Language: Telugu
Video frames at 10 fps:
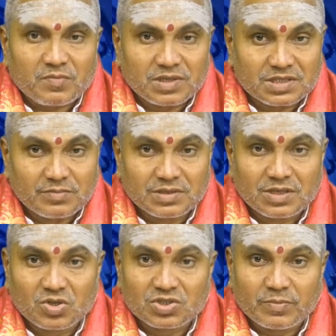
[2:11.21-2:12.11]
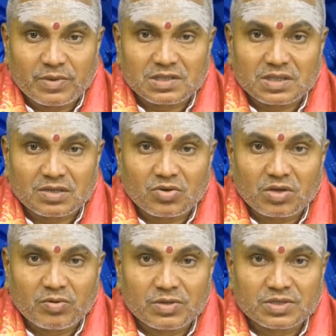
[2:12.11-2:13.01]
మధ్య మధ్యలో చెప్పల చిత్తం కూడా
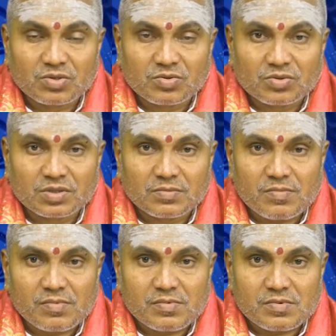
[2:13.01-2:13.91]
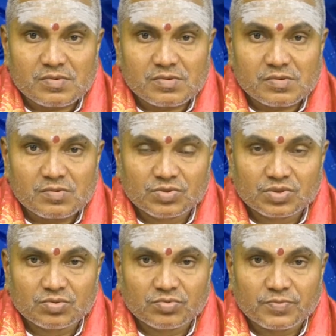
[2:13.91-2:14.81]
వెంబడిస్తూ ఉంటుంది
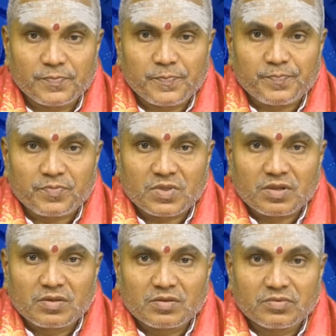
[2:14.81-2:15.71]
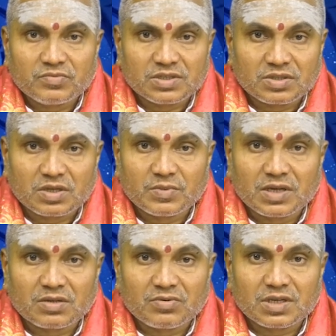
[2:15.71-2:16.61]
కొంచెం
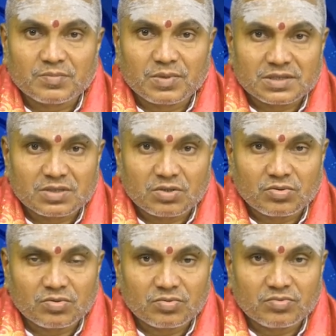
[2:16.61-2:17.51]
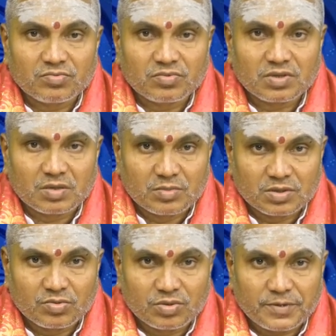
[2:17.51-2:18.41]
విచిత్రమైనటువంటి పరిస్థితులు
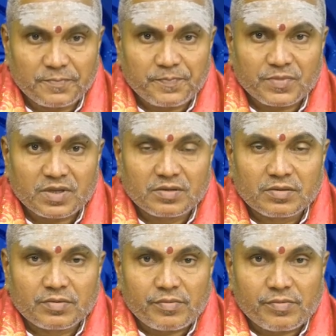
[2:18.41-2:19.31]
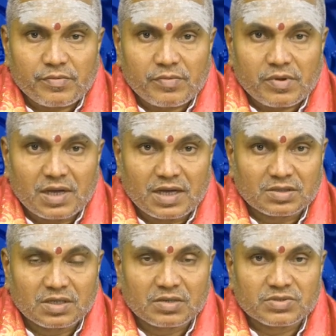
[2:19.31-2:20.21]
కనబడుతూ ఉన్నాయి
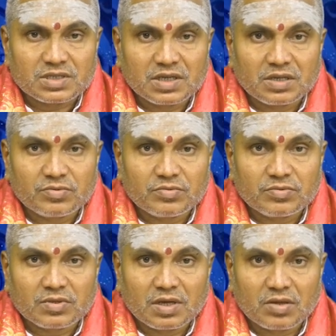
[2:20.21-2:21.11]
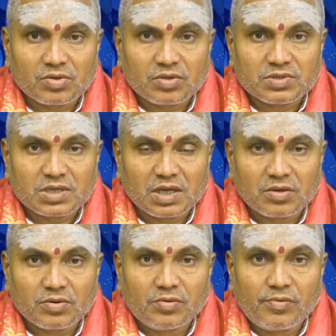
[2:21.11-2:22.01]
ఆర్థిక విషయాలు ఆరోగ్య విషయాల్లో